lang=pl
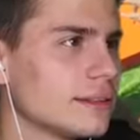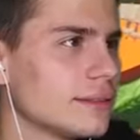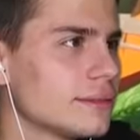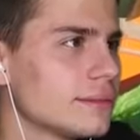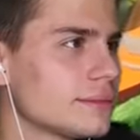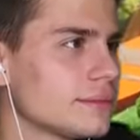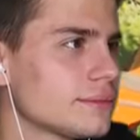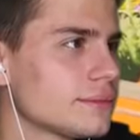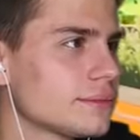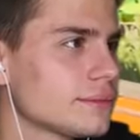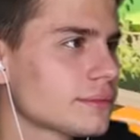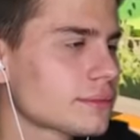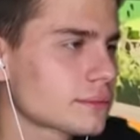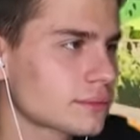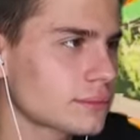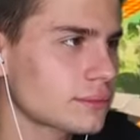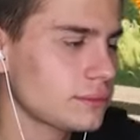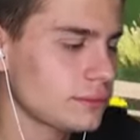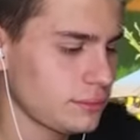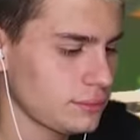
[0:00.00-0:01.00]
Pewnie tutaj
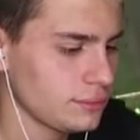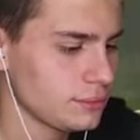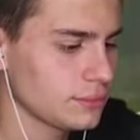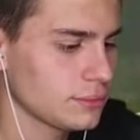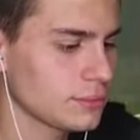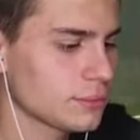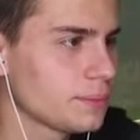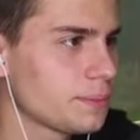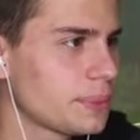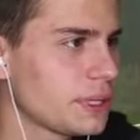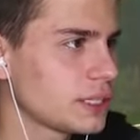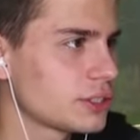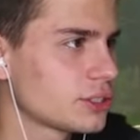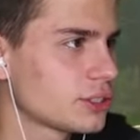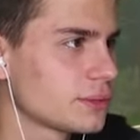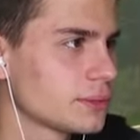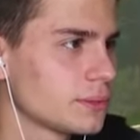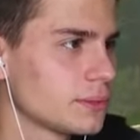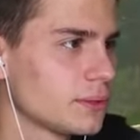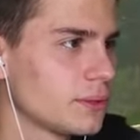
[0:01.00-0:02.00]
wybierasz jakąkolwiek Patrz,
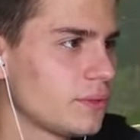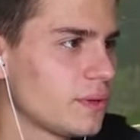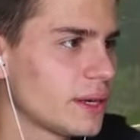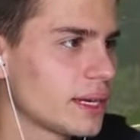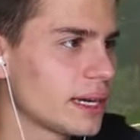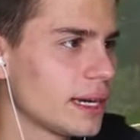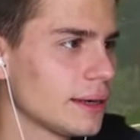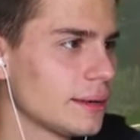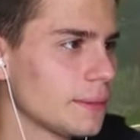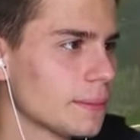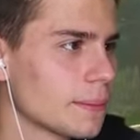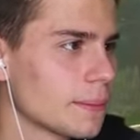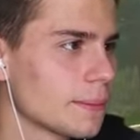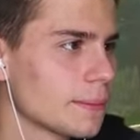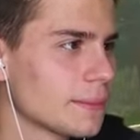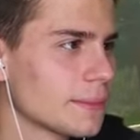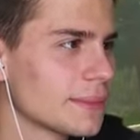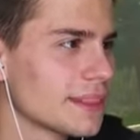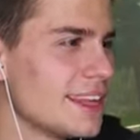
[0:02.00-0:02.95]
chcesz kartkę, uwaga. nie losuje.